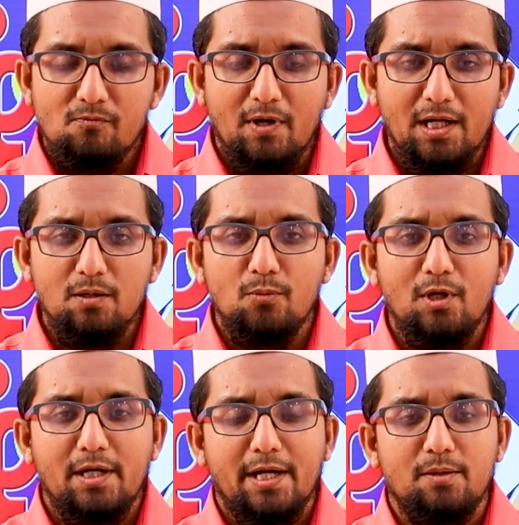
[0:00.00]
வழக்கம்
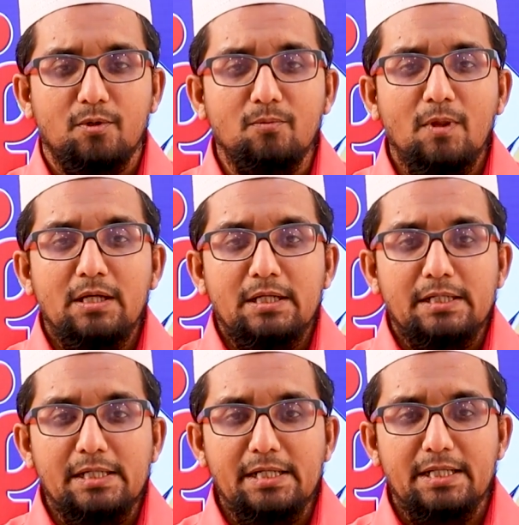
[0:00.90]
போல் நடைபெறும்
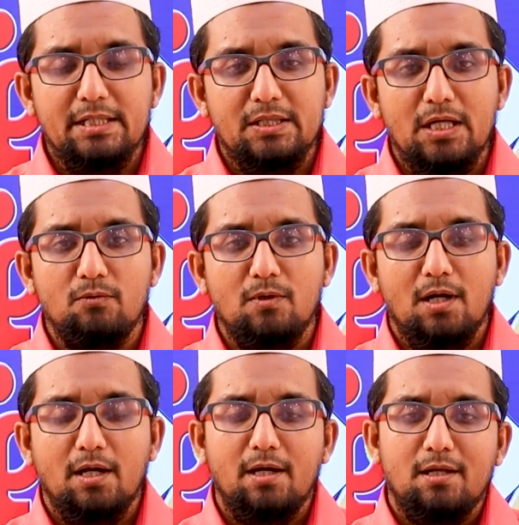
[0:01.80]
நீங்கள் இந்த
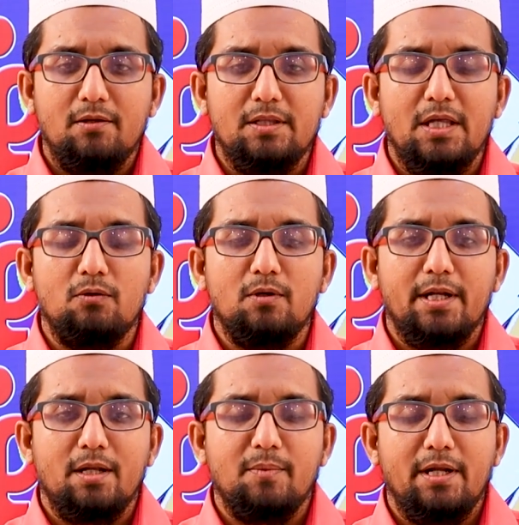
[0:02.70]
தேர்வுக்காக அதாவது இந்த
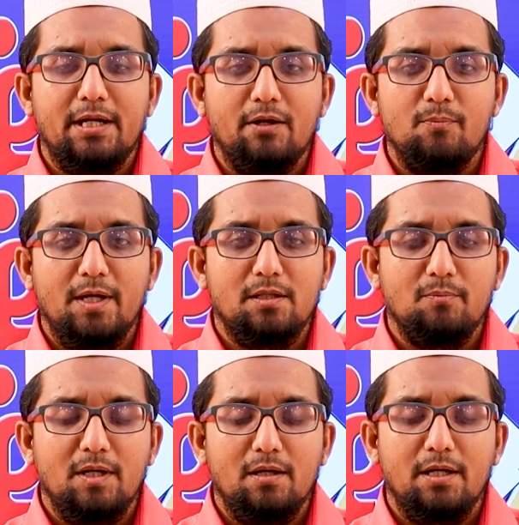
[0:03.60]
தேர்வுக்கு நிறைய பேர் ஏற்கனவே
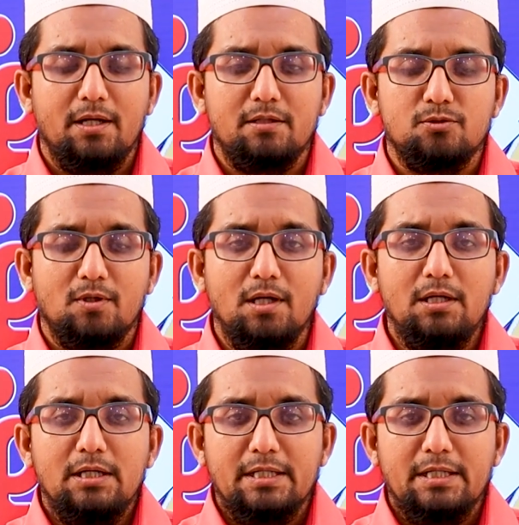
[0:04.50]
பார்த்துருப்பீங்க என்னென்னு சொன்னால்